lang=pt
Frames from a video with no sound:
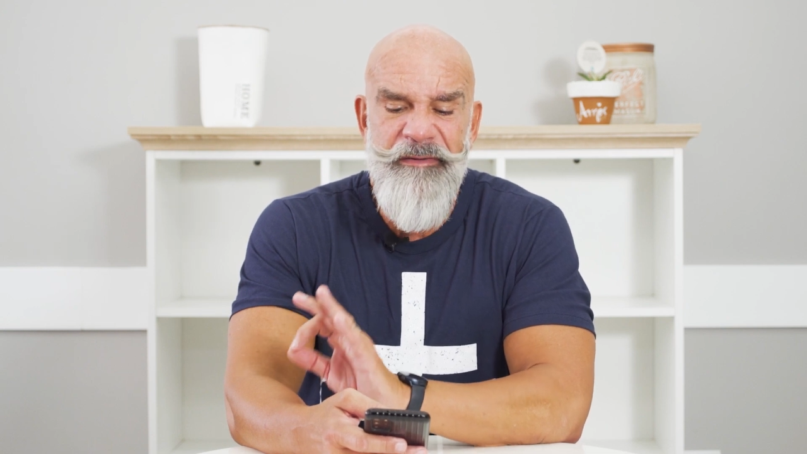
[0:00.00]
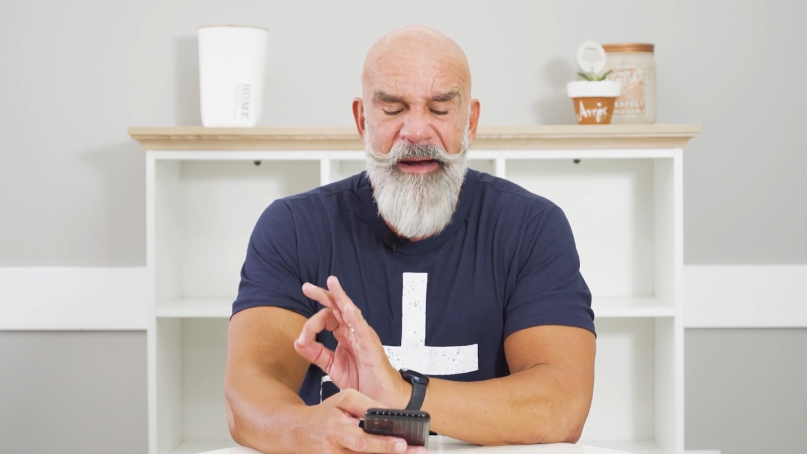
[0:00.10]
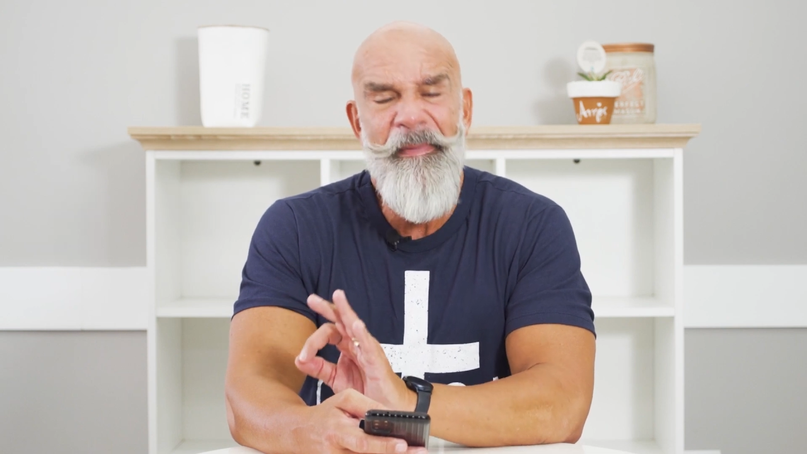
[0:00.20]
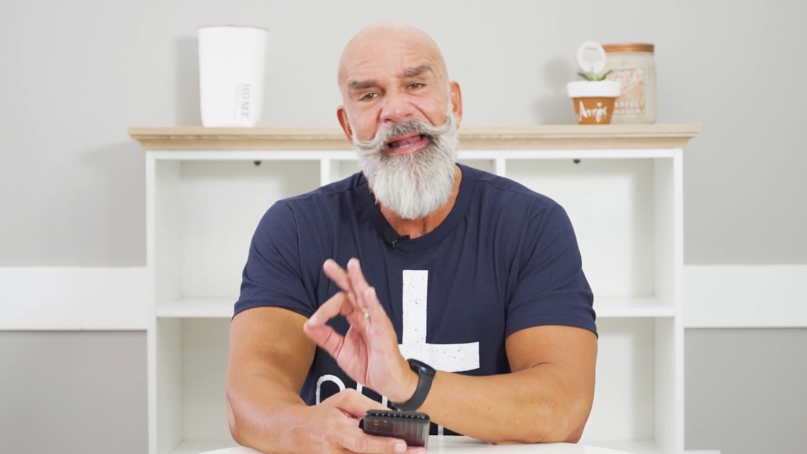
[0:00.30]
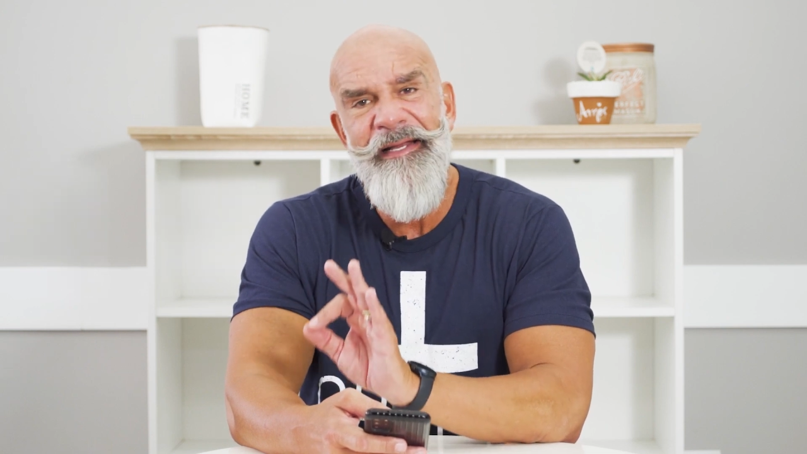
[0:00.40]

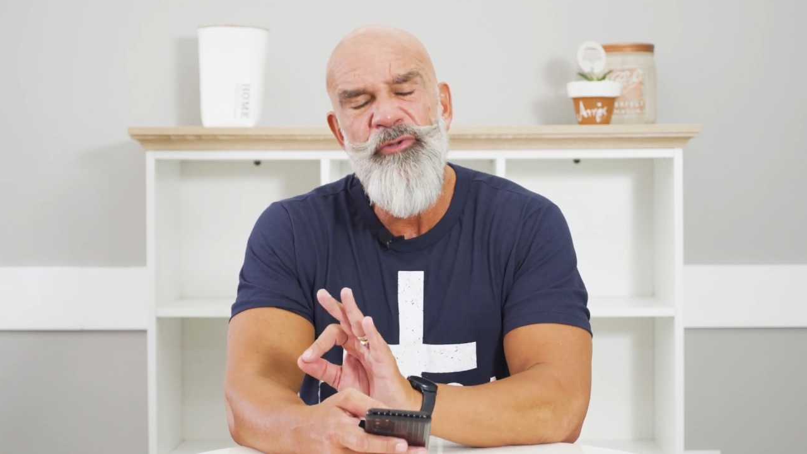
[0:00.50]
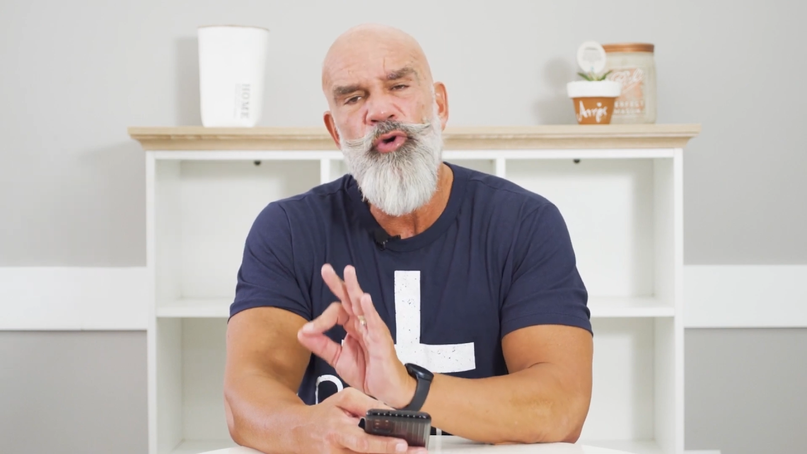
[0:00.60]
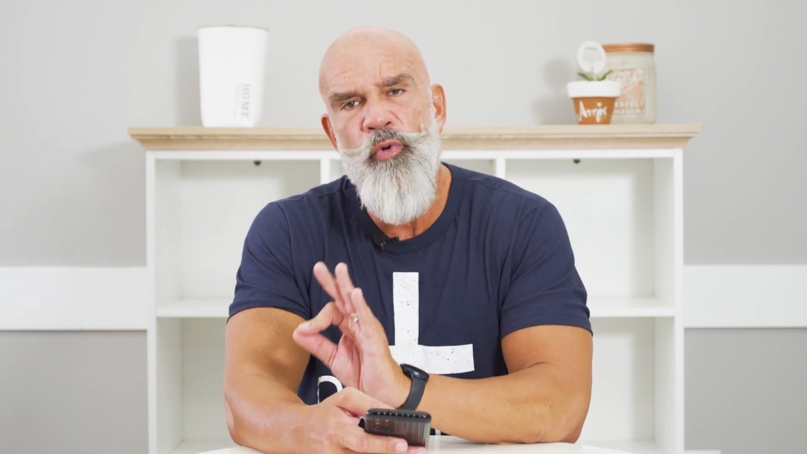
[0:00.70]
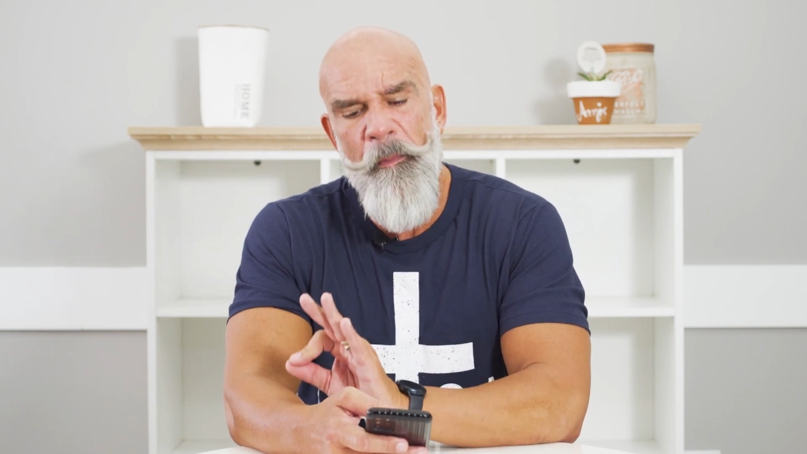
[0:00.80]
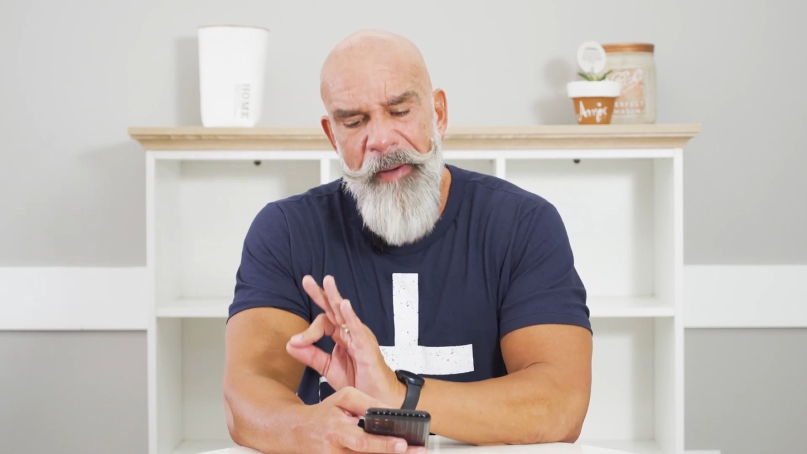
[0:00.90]
trabalhando
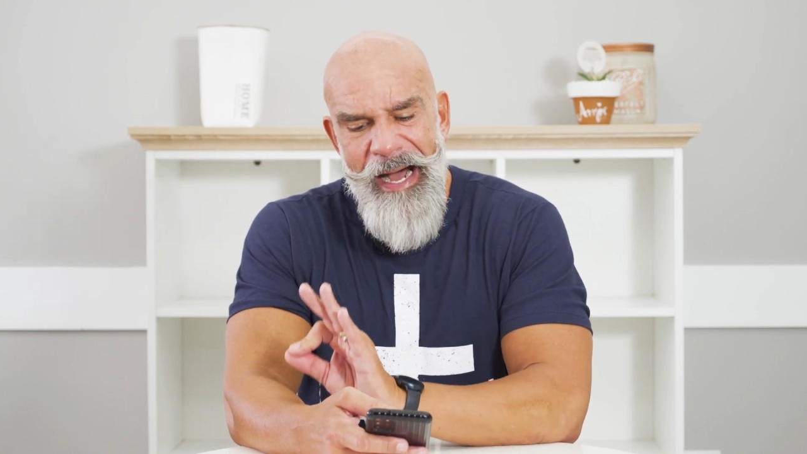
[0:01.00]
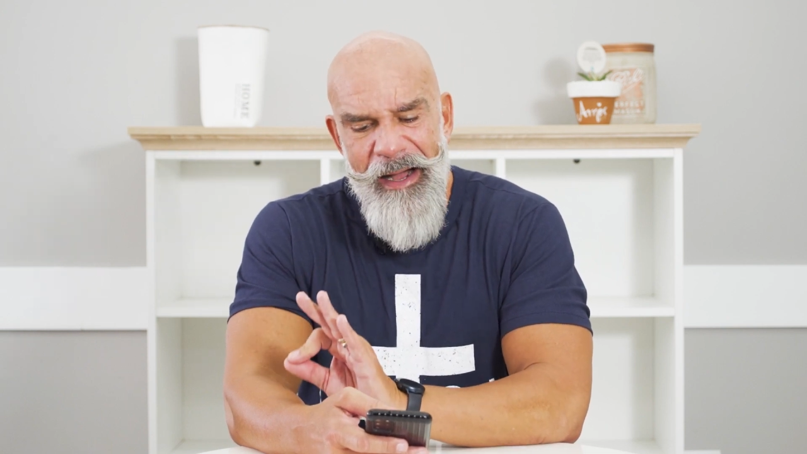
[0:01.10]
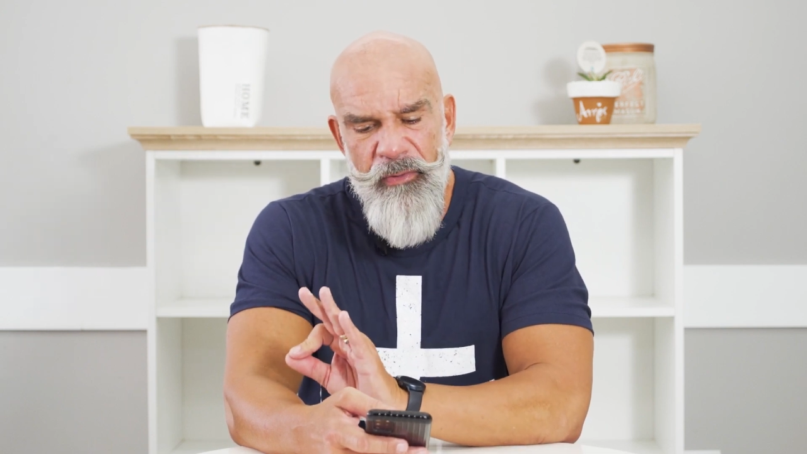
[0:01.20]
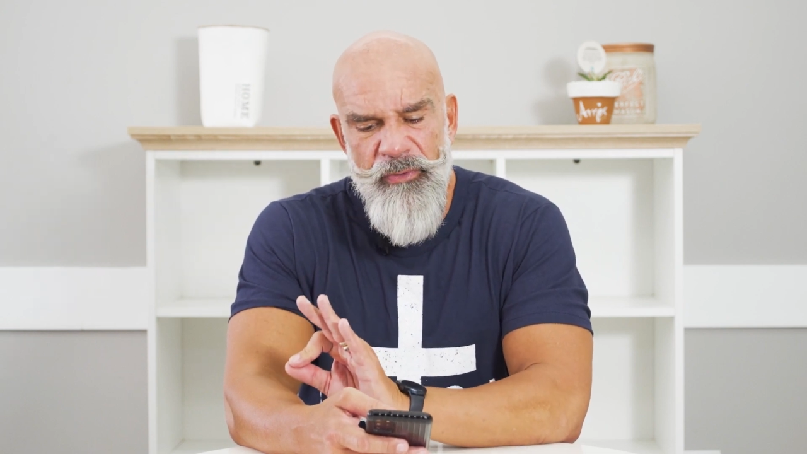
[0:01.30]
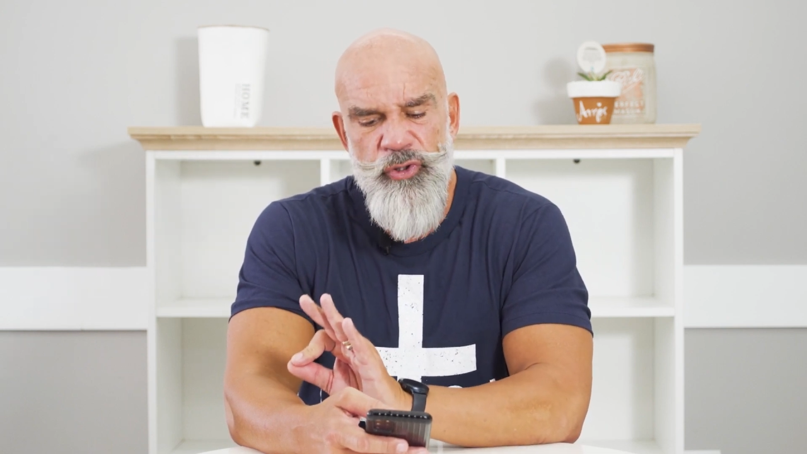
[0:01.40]
com
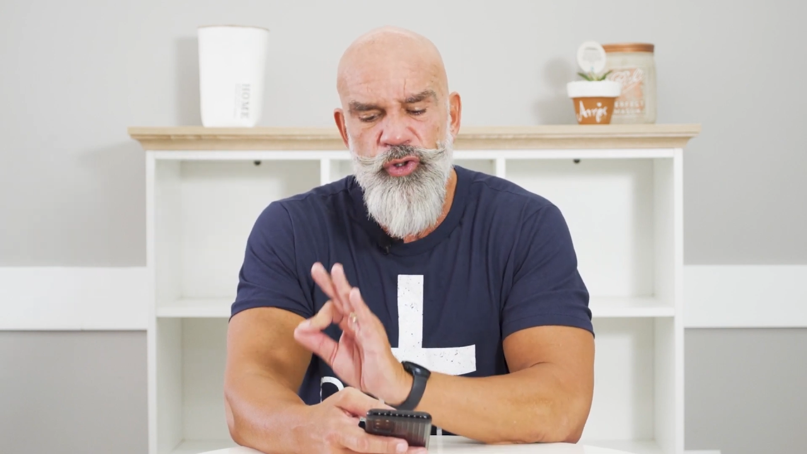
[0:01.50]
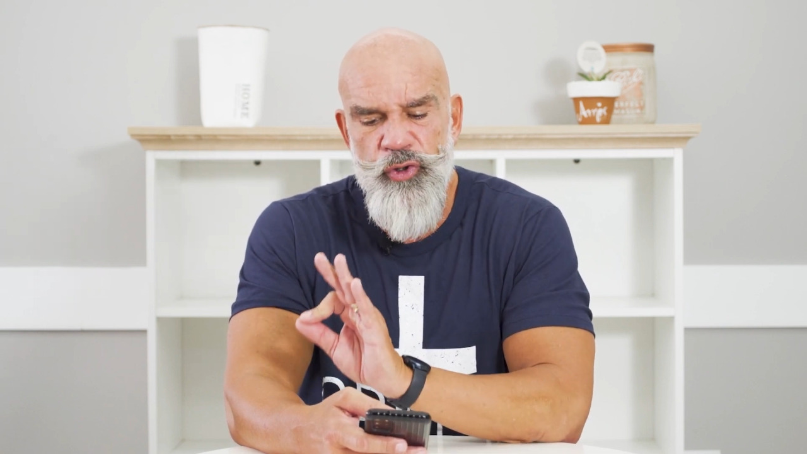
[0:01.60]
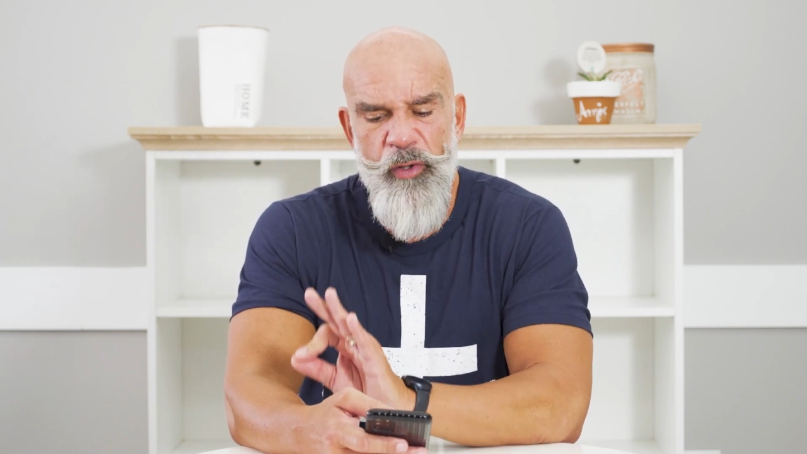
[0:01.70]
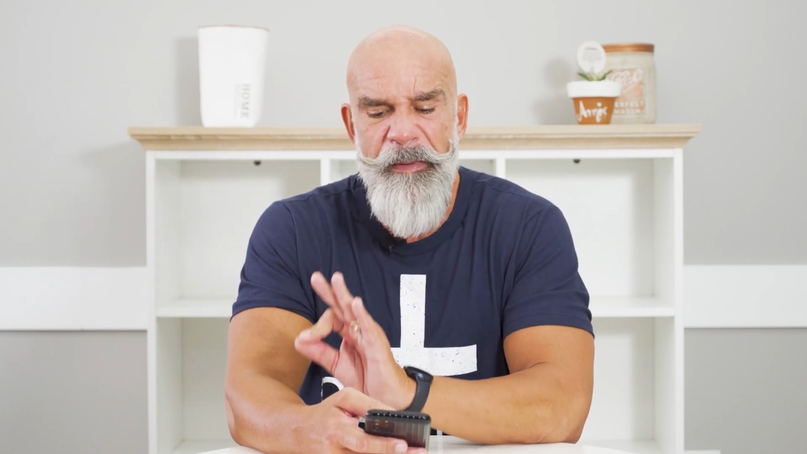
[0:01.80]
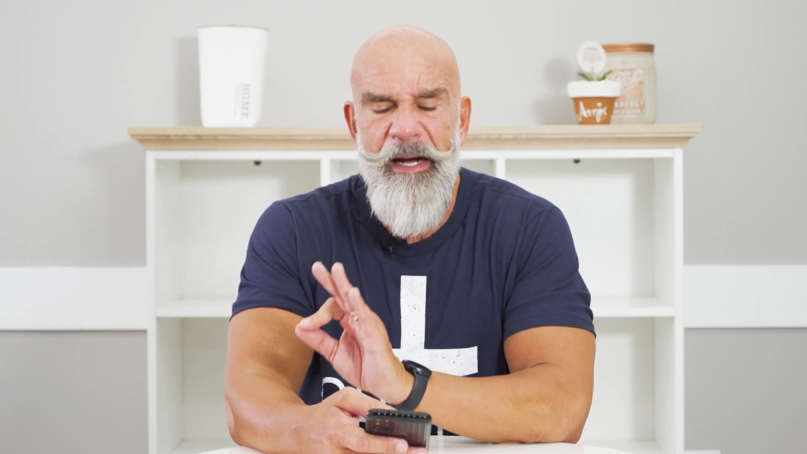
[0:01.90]
barro sobre